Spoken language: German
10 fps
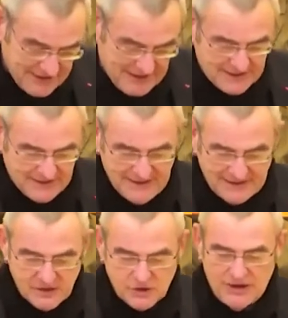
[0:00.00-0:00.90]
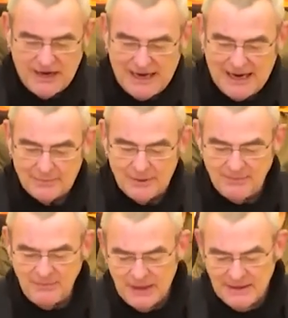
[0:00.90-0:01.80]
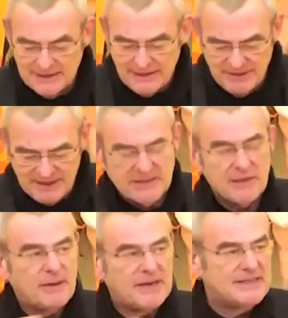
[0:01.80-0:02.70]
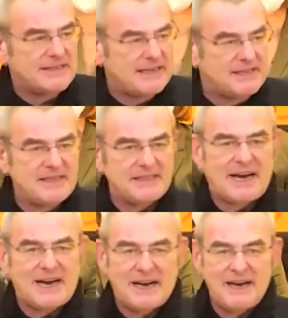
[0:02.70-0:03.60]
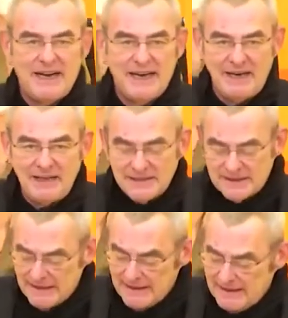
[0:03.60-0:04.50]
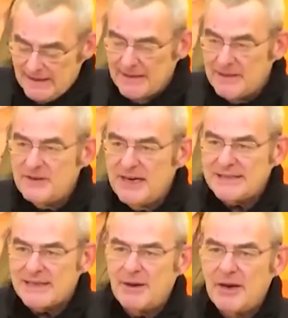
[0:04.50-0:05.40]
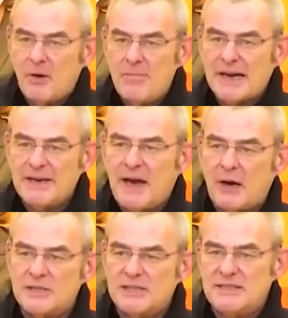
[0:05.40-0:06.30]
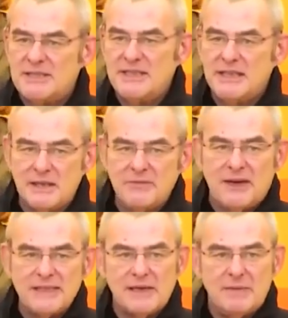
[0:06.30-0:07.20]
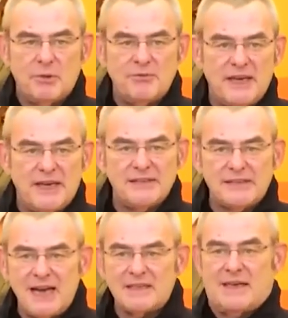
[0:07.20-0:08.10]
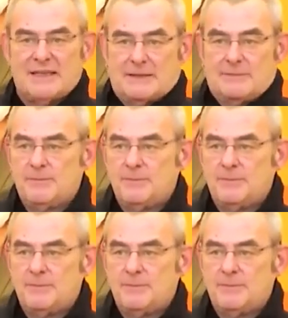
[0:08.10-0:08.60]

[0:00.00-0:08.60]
wir das Gesetz schon haben, der Ministerpräsident sich daran hält. Ich will das aber noch einmal genau zitieren, was Herr Bouvier gesagt hat.